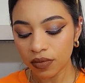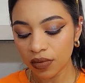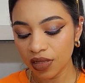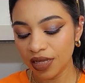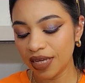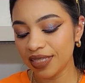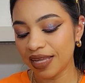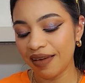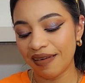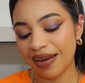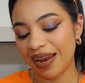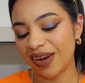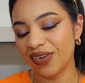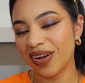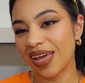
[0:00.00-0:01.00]
Ya saben,
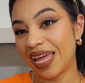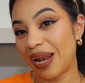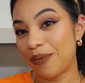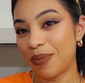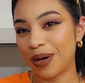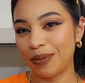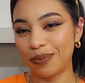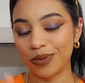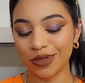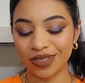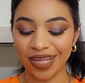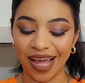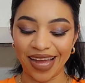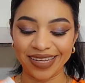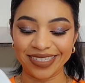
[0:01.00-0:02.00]
la loca de las
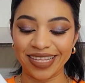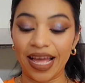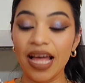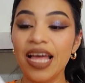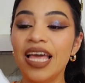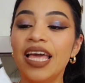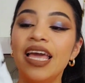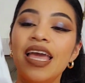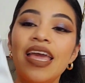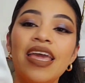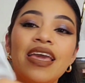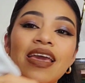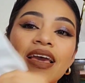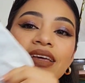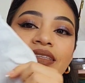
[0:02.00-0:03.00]
mariposas axa
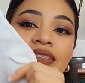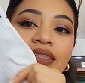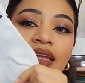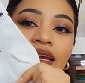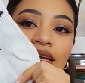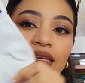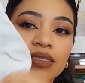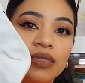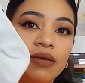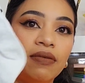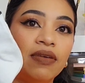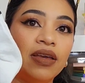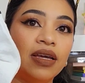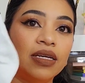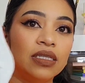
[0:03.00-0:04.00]
Y este que se
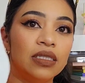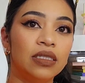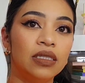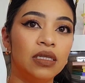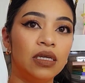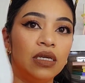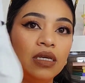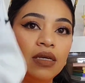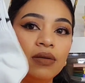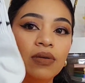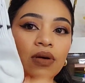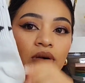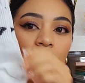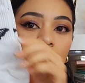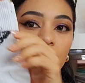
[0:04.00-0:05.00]
ve así,
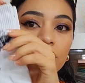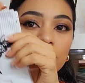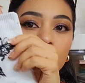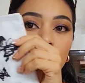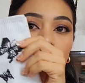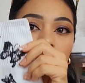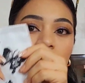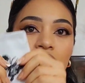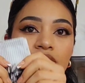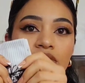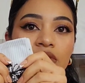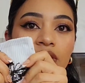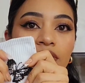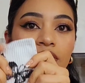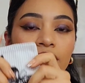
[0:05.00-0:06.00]
les digo,
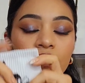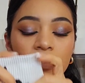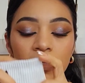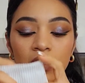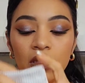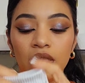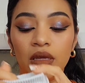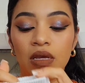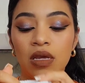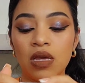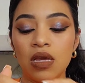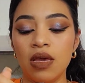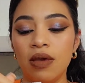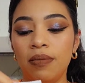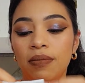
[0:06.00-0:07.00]
se ve bastante
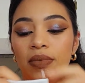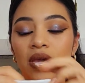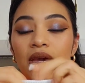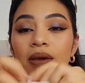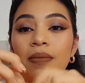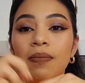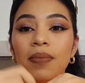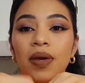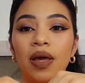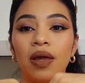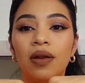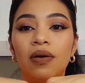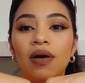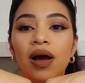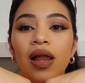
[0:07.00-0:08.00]
bien,
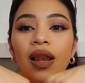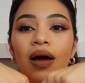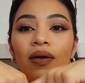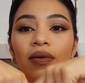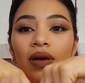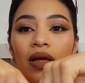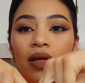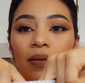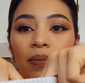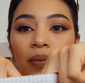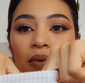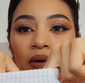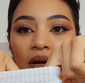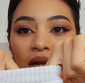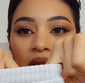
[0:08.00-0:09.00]
pero a la hora de
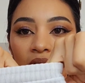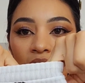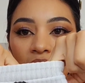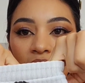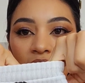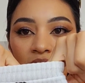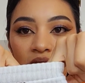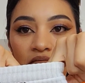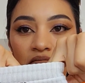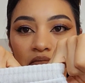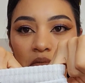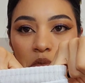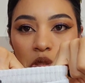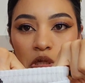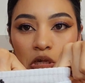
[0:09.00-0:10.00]
ponerlo,
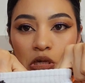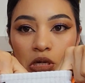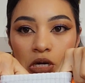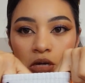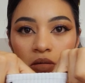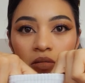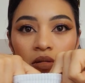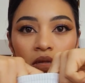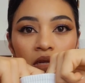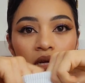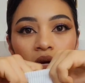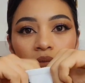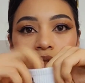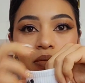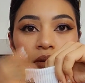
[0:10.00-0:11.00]
vean, ni
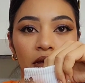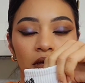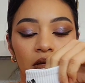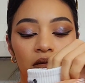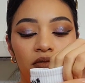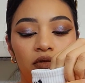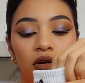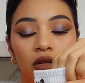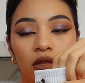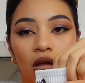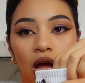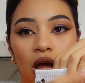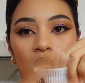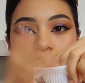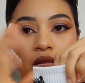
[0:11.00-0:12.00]
que mi patito fuera
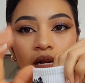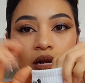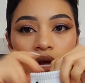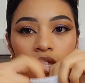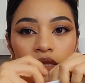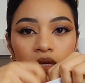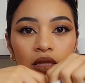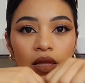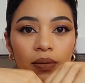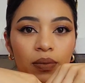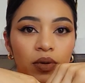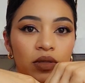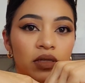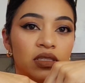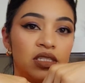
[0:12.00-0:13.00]
tan delgadita,
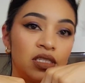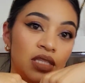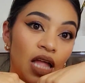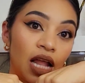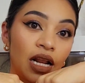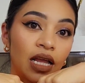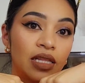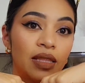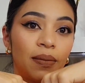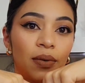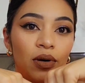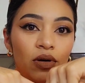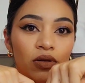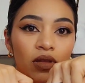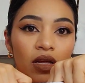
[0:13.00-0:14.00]
pues. Sí está delgadita,
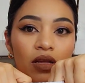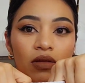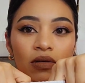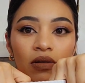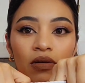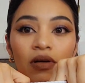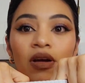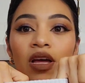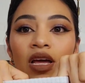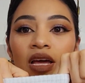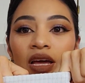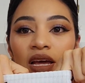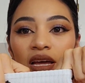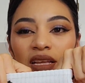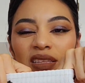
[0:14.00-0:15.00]
pero no tanto, ¿no?
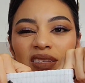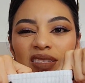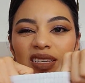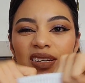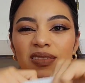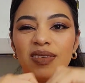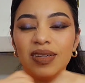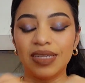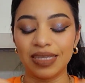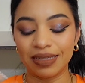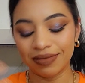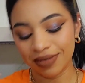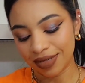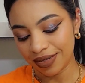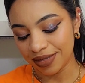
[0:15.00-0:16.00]
Entonces como que
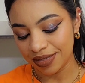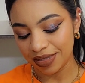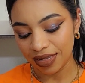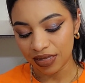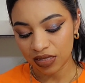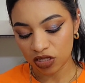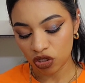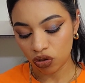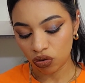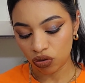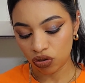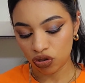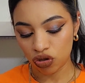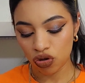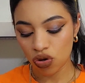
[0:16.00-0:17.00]
ah, se
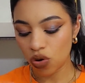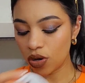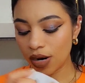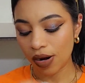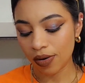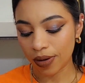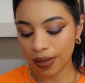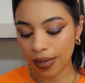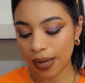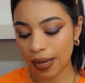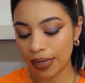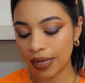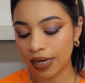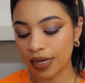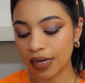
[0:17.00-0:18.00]
distorsiona lo que es
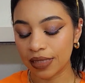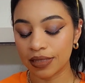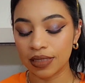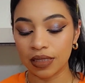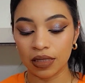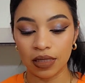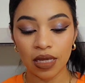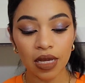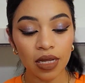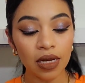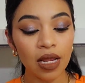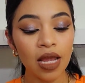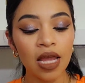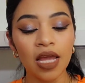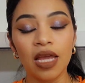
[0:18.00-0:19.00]
ahí el calcetín.
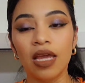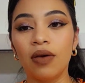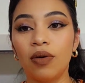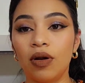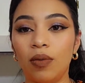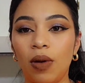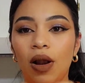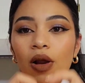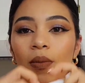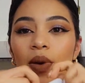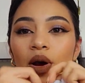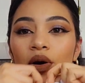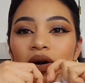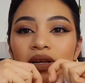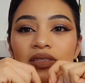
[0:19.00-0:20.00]
Y bueno, a lo
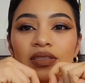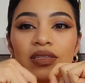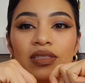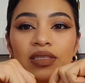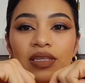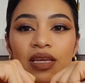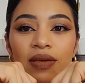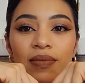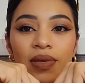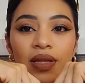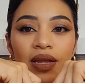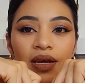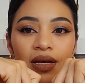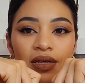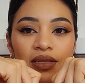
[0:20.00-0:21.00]
mejor esto sí,
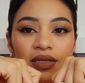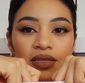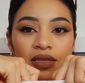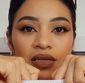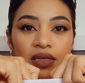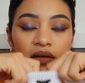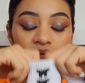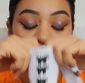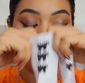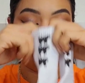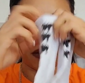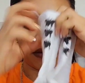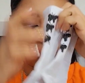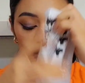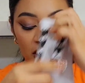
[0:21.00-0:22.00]
miren, este sí se
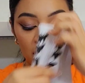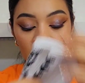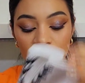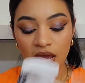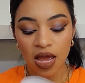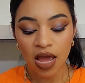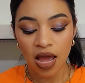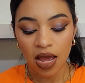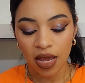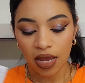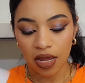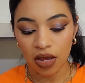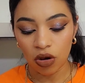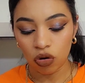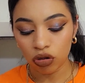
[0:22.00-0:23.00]
vea bien.
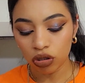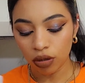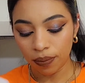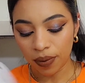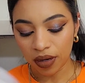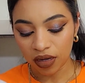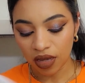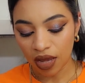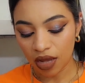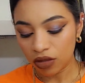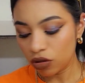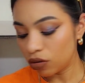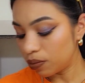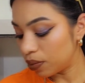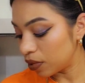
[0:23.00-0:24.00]
Eh, otro par que
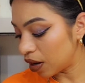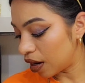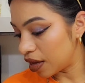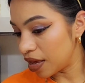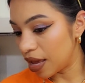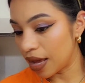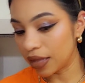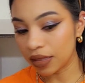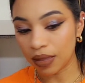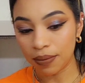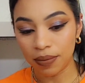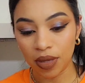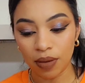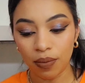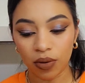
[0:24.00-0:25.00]
ando por allá
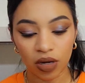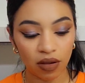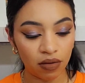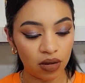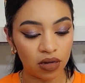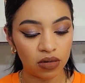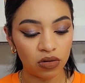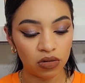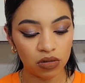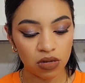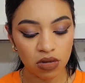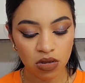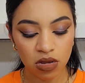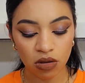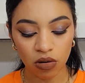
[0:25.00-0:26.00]
también, porque no,
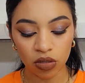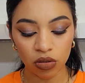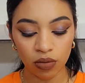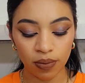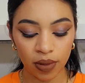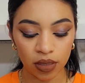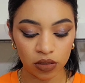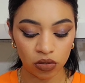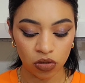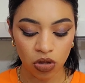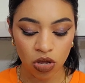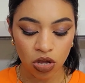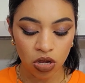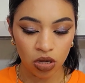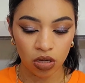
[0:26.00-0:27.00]
¿cuántos pares?
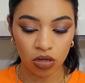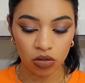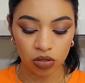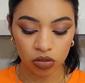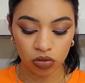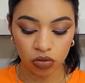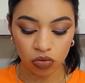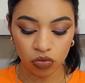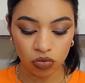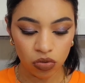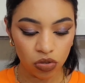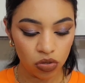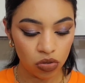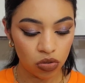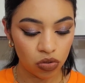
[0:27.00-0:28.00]
Creo que son
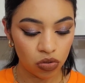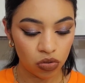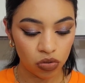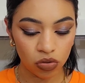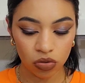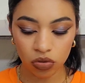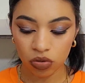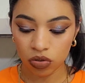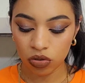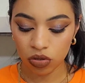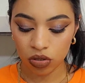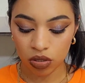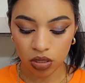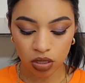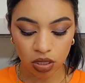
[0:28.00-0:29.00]
uno,
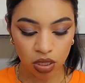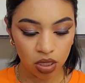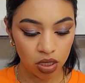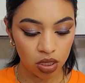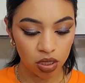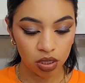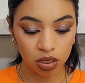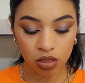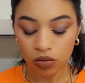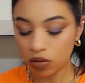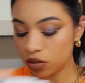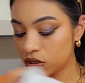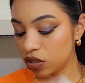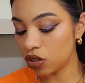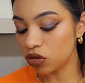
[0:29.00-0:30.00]
dos, tres,
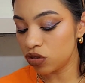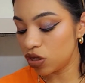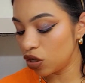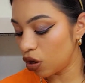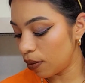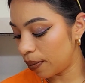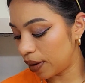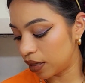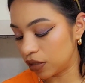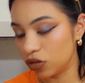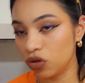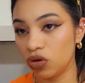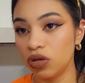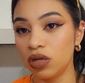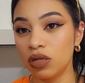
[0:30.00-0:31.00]
son cinco pares.
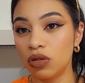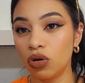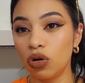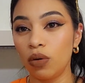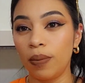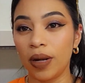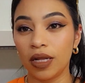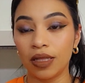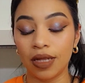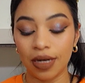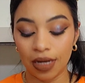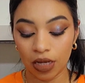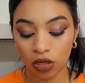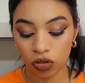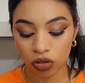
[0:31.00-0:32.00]
Dos, dos pares de
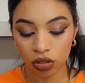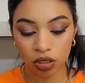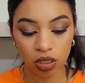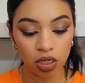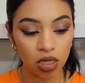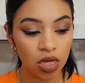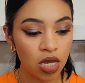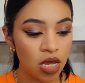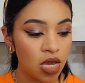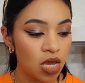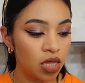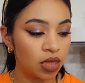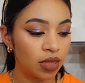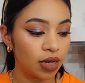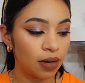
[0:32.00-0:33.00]
negros y
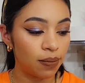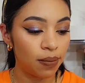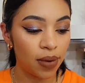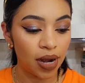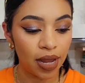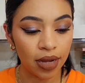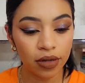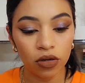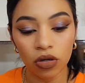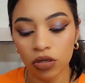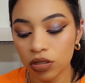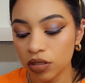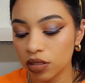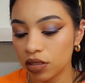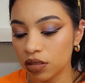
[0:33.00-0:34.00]
tres
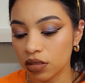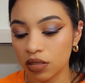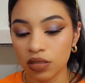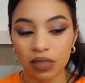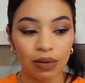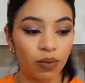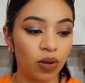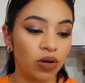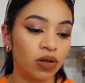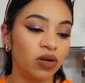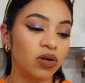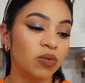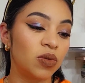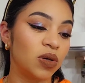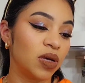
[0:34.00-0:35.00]
blancos. Entonces, bueno,
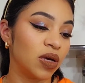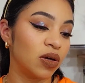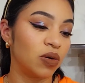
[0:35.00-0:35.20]
es como que